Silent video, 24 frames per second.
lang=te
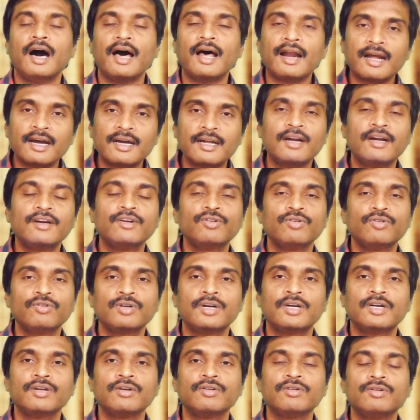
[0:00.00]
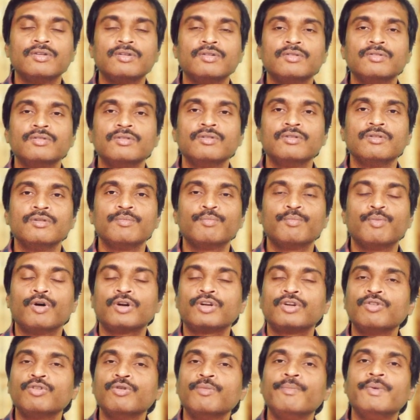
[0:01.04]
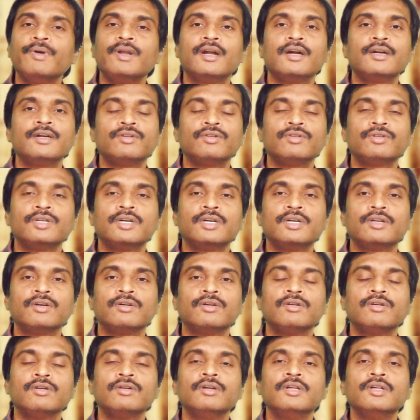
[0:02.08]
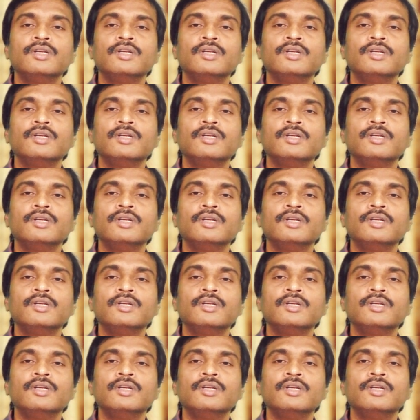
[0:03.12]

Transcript: అరగనట్టు ఉండటం పొట్ట ఉబ్బినట్టు ఉండటం